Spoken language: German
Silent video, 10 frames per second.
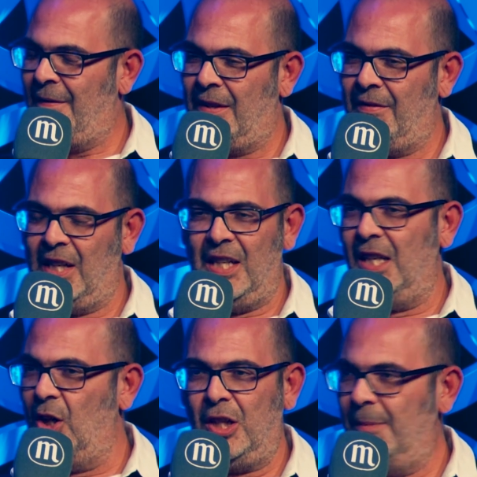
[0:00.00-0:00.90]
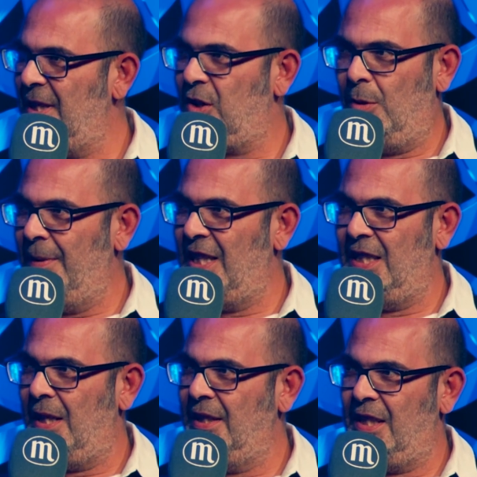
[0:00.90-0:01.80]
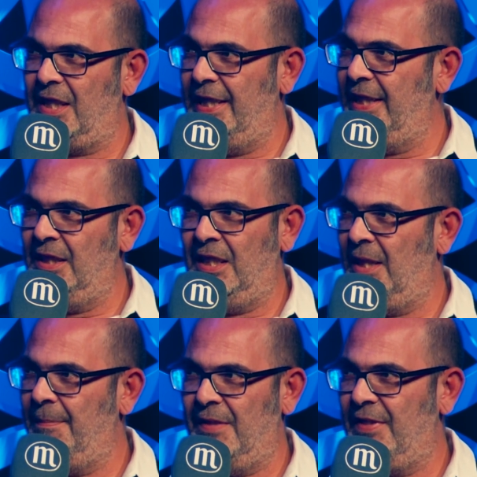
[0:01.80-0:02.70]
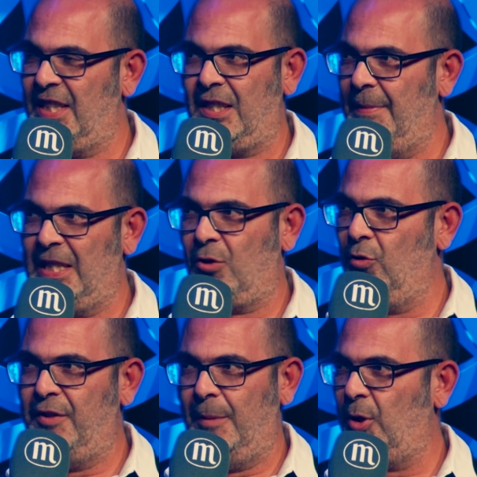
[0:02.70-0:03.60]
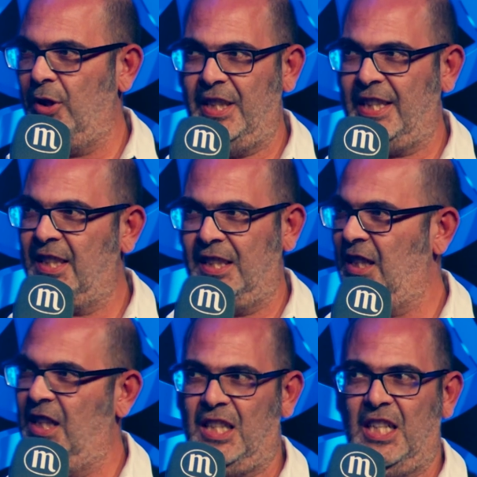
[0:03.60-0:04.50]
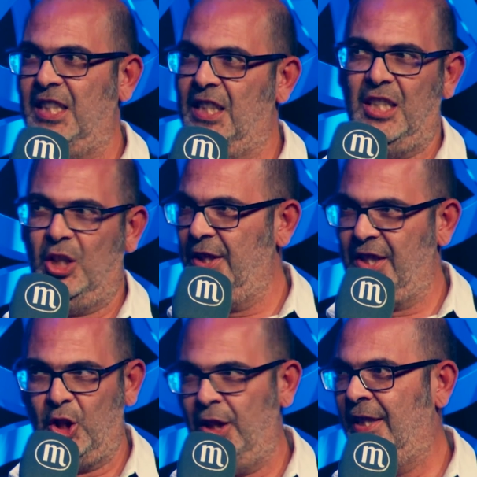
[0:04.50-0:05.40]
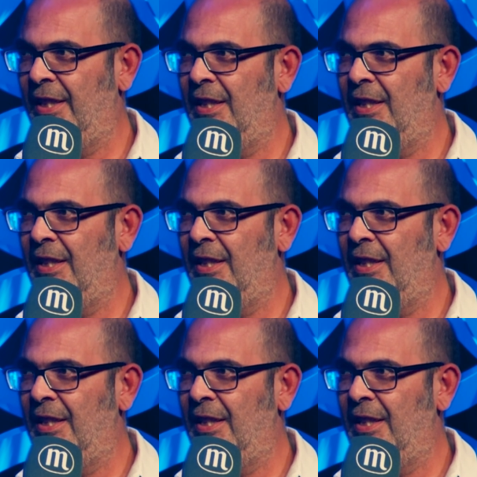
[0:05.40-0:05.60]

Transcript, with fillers: weil alle auch immer so miteinander reden, aber was du machst so für Projekte gerade und so.